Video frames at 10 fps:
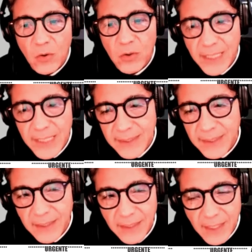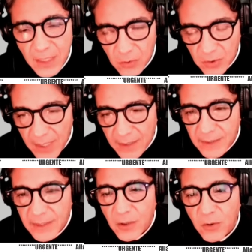los 13 detenidos.
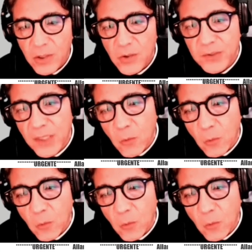Dentro de ellos se